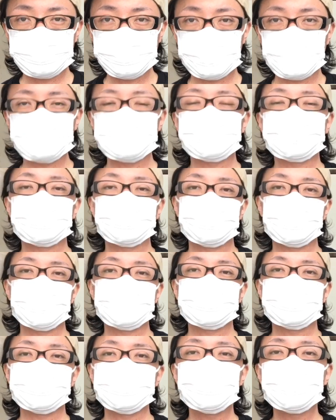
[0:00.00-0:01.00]
生活の気晴
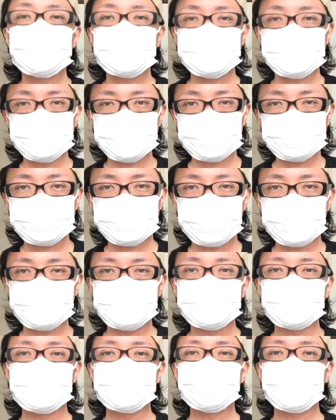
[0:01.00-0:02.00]
らしいね、自宅から
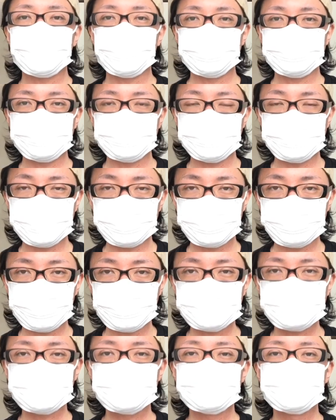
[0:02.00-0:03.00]
動画を配信していき
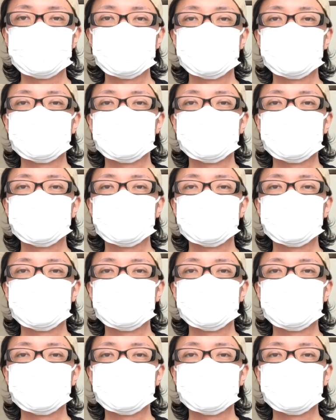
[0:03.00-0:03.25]
ます。